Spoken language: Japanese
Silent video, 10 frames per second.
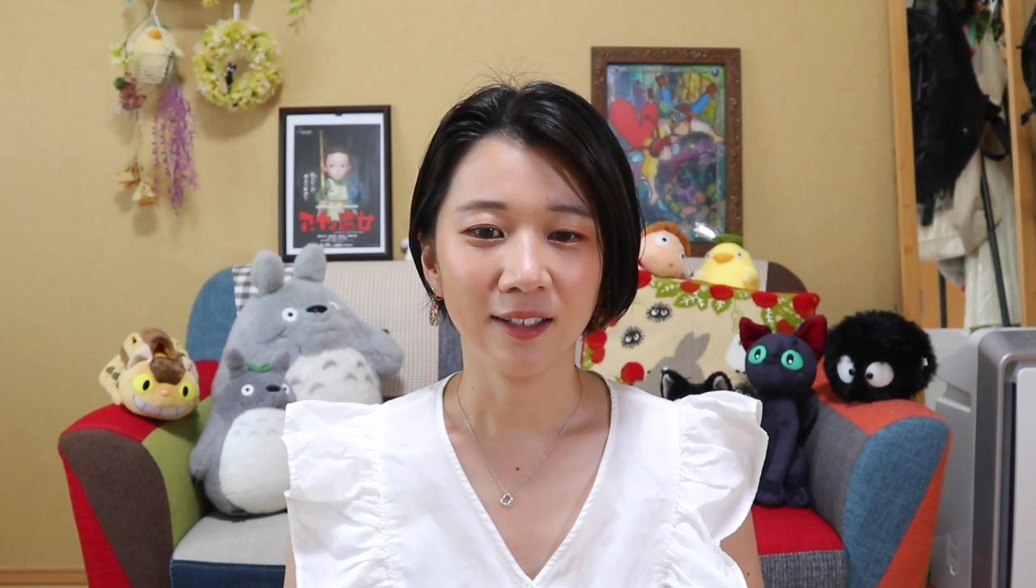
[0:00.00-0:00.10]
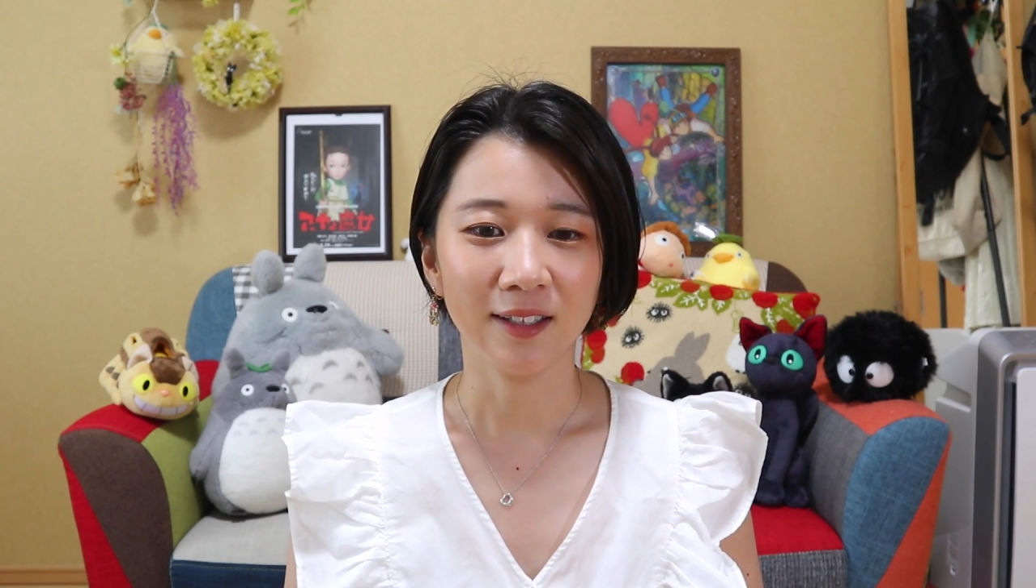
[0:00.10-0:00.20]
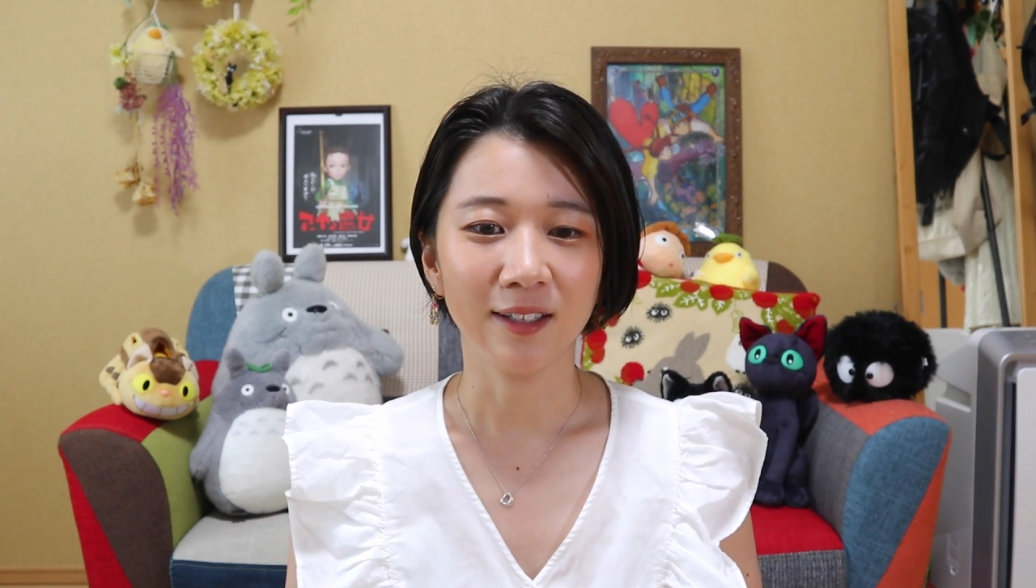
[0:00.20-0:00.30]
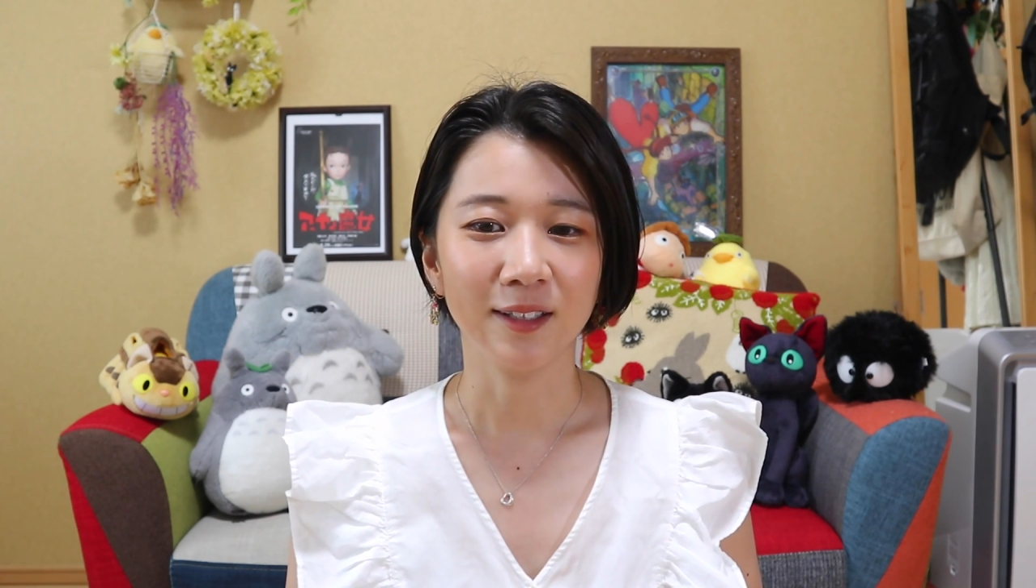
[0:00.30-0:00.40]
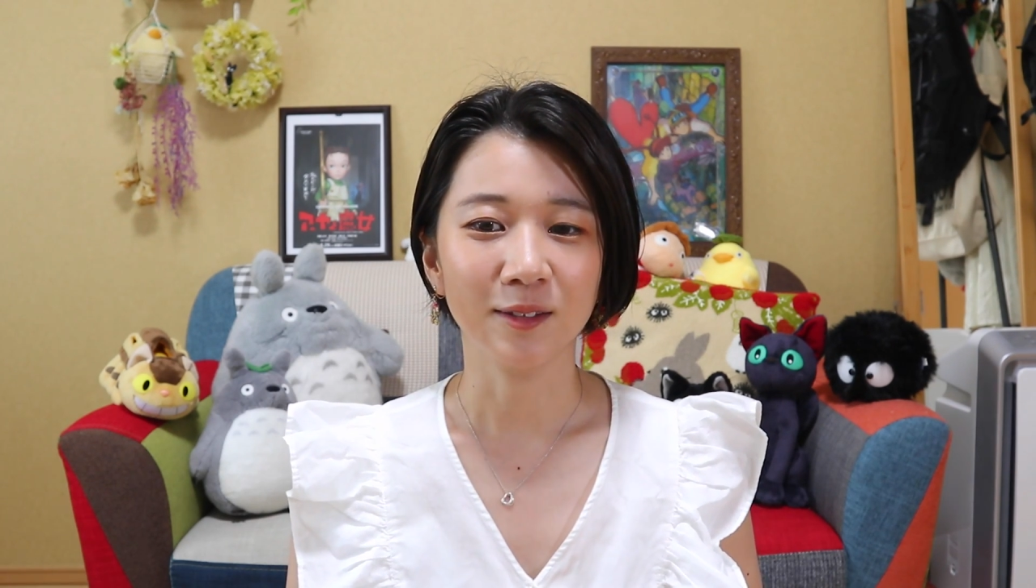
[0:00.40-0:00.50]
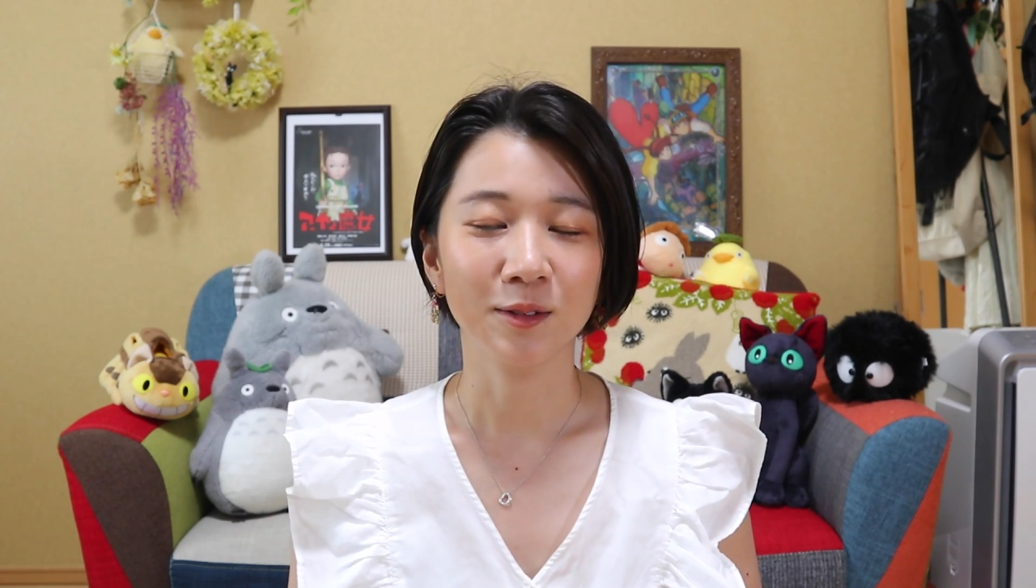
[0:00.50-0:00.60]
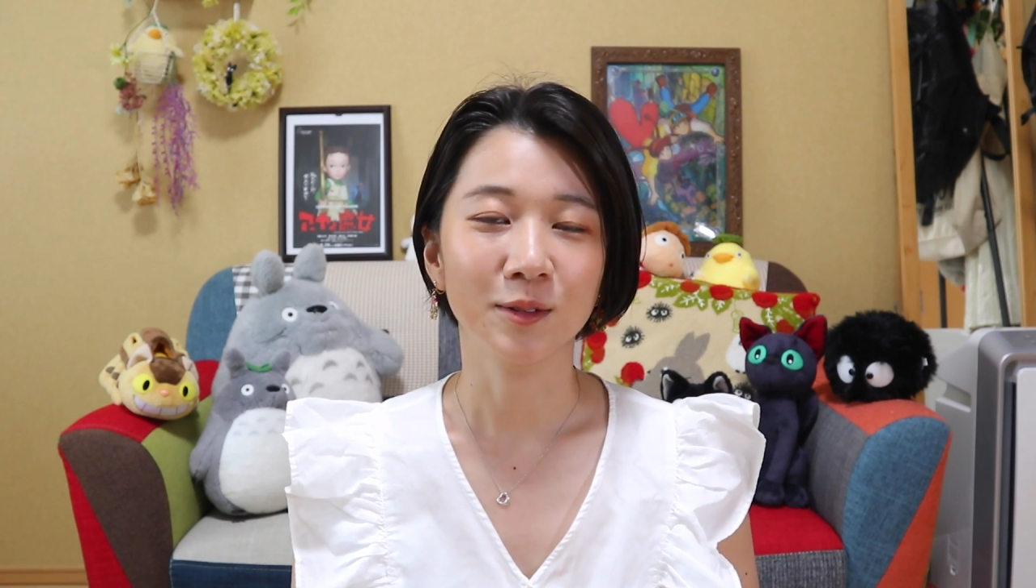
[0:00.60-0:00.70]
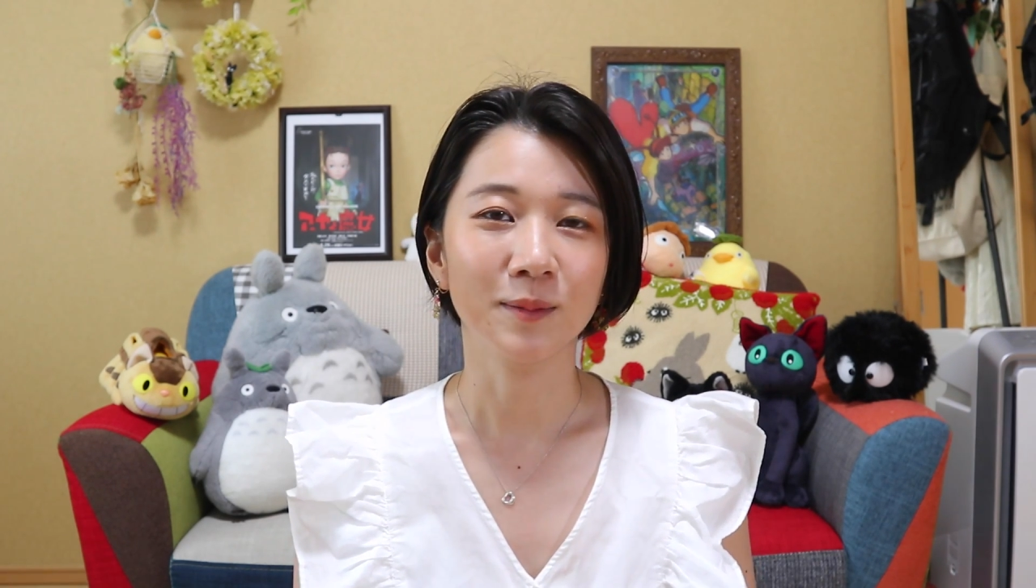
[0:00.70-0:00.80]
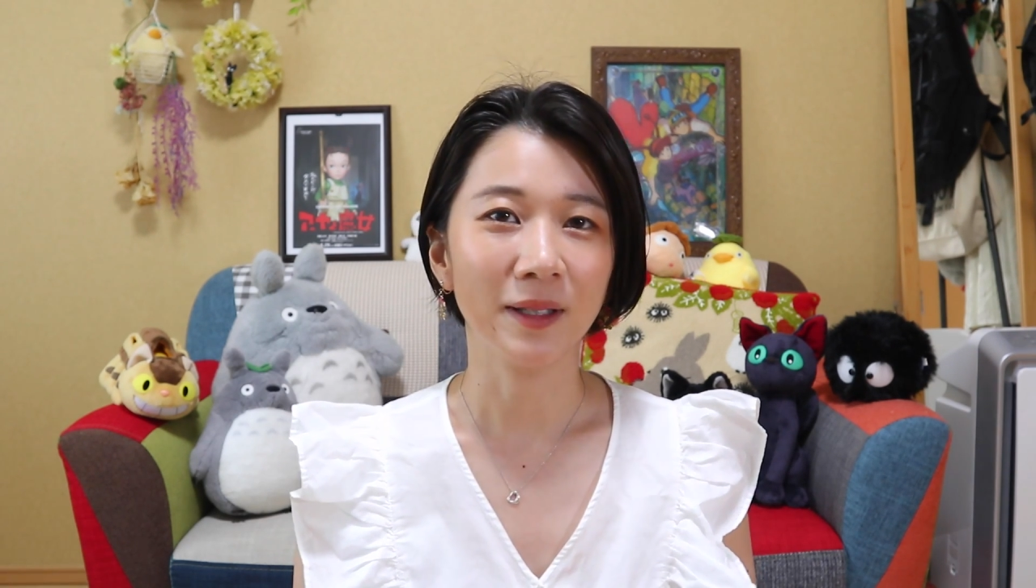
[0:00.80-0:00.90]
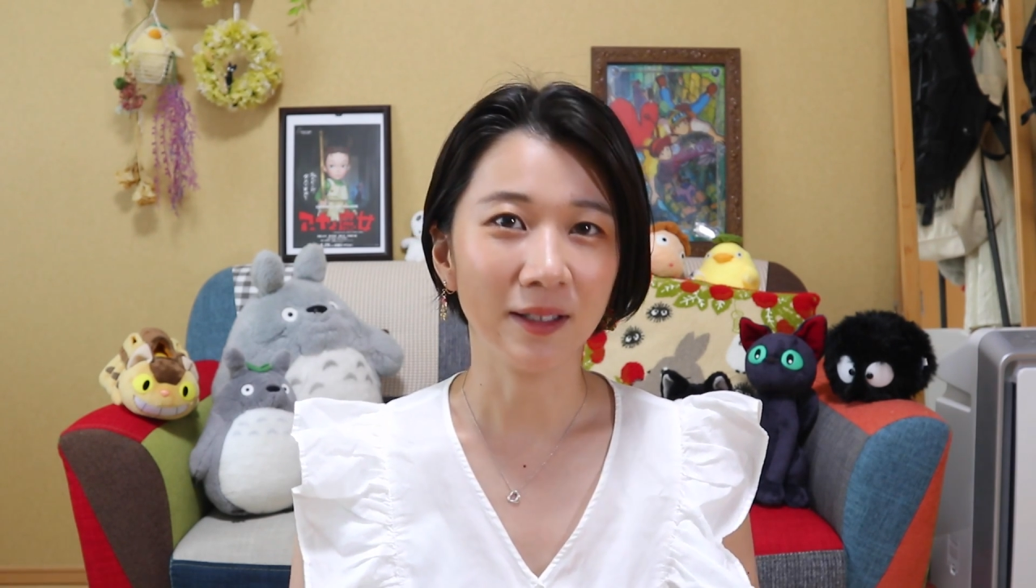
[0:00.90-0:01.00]
えー、こ
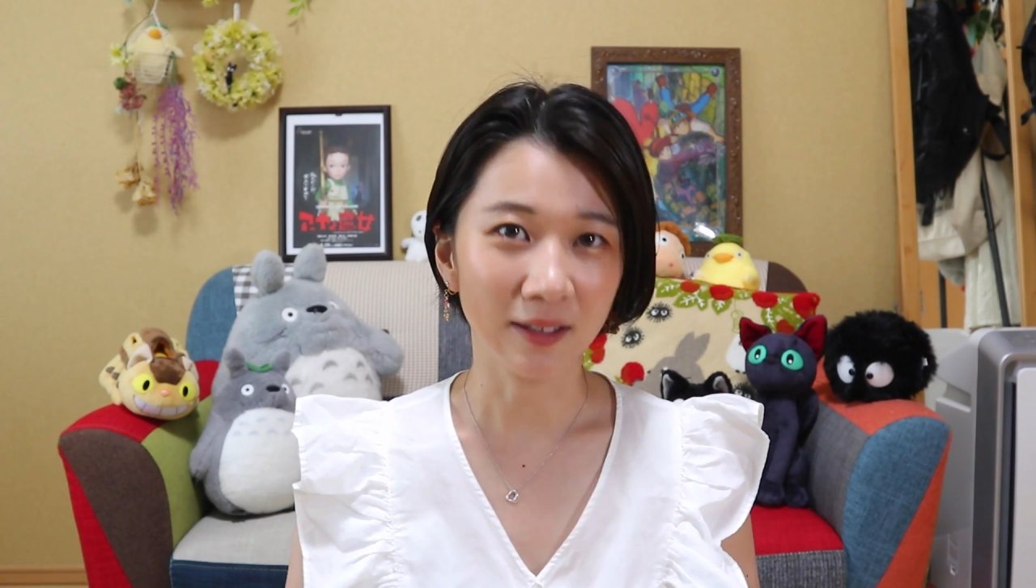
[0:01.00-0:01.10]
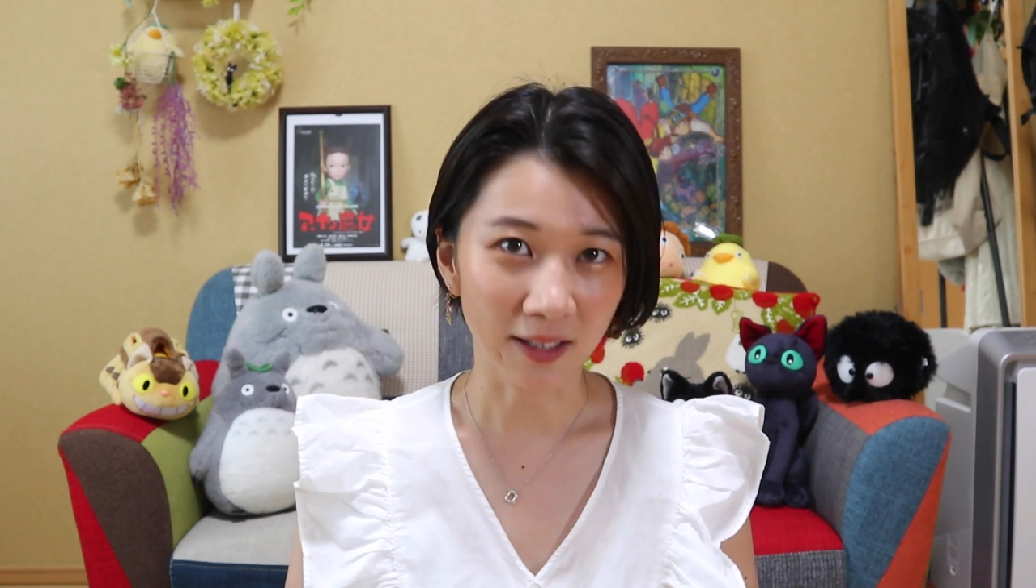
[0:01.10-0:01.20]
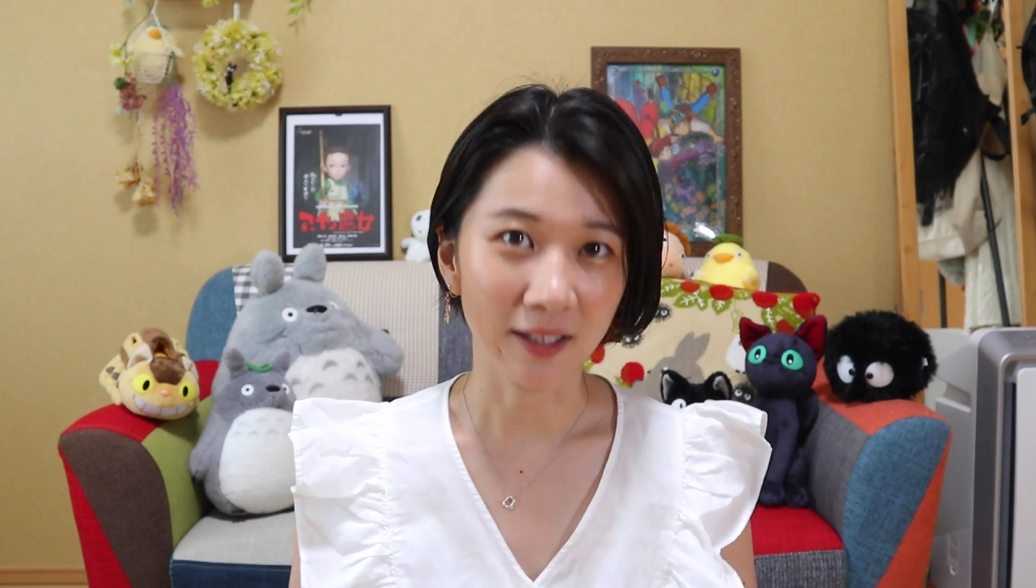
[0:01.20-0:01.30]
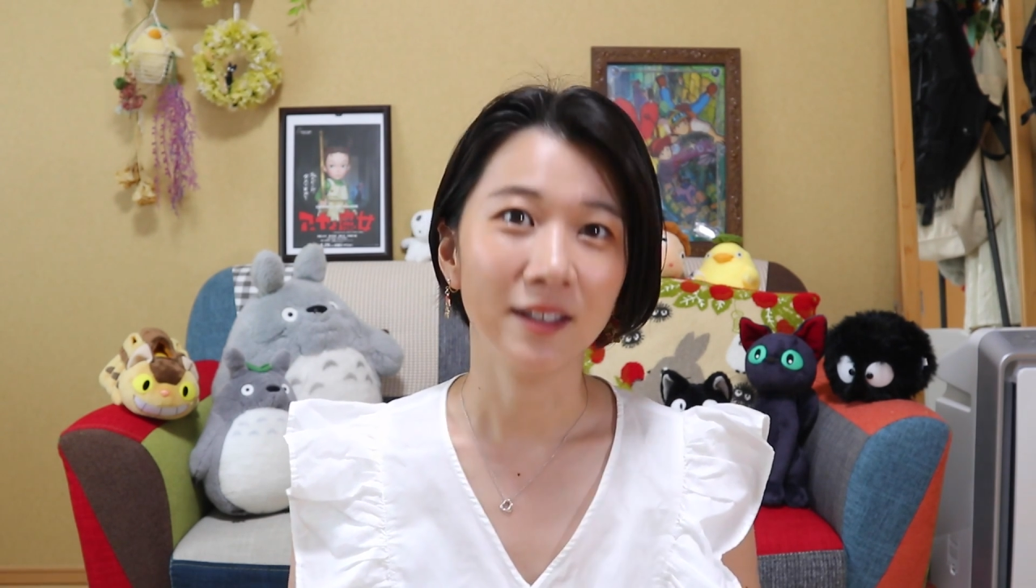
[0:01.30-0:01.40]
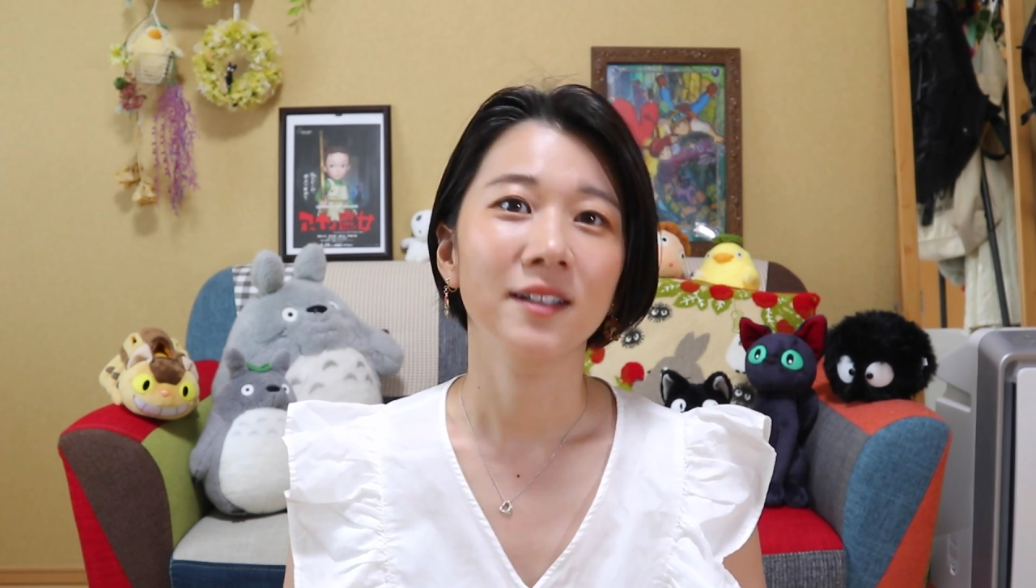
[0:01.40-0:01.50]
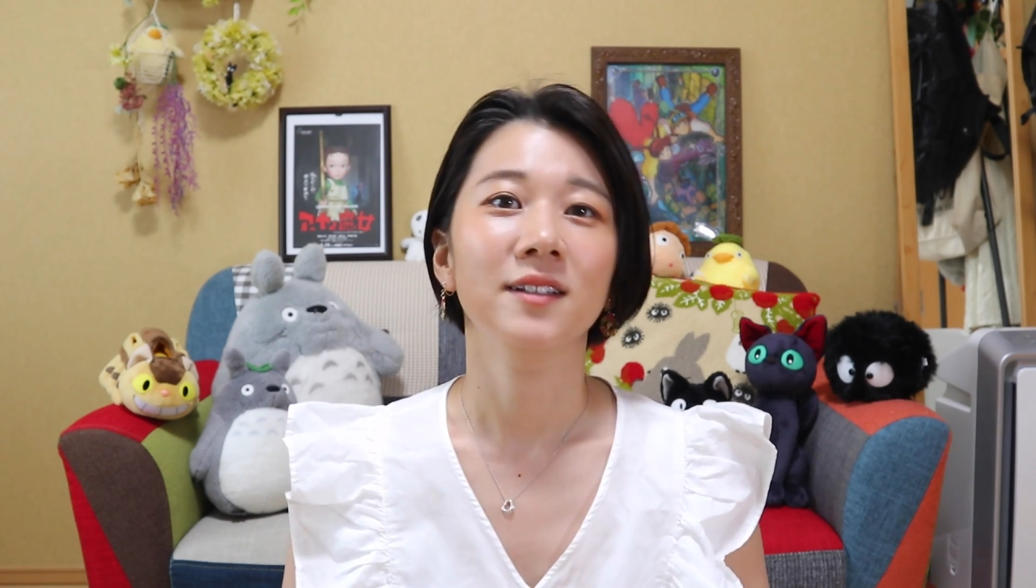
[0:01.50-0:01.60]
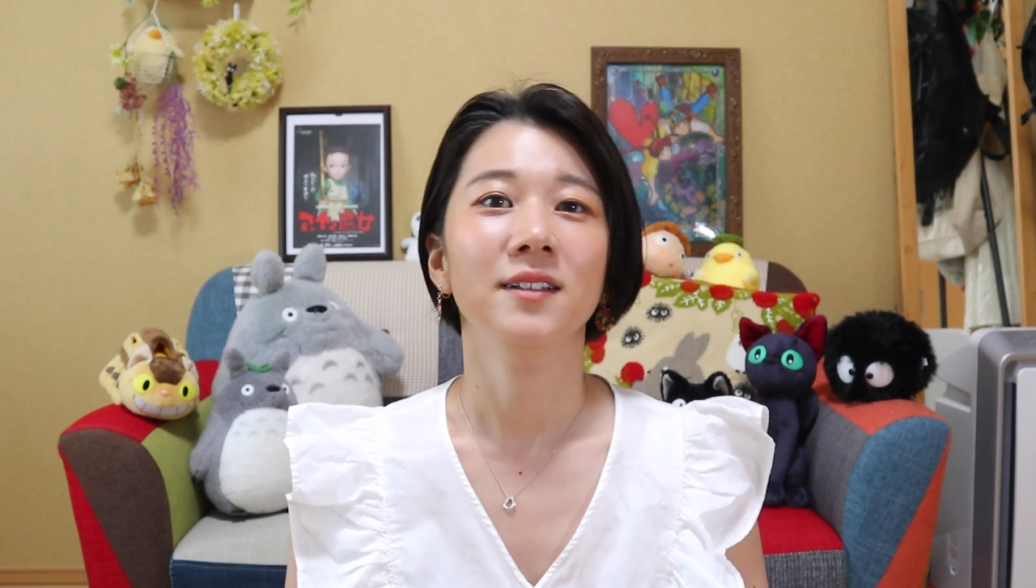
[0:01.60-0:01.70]
の場で、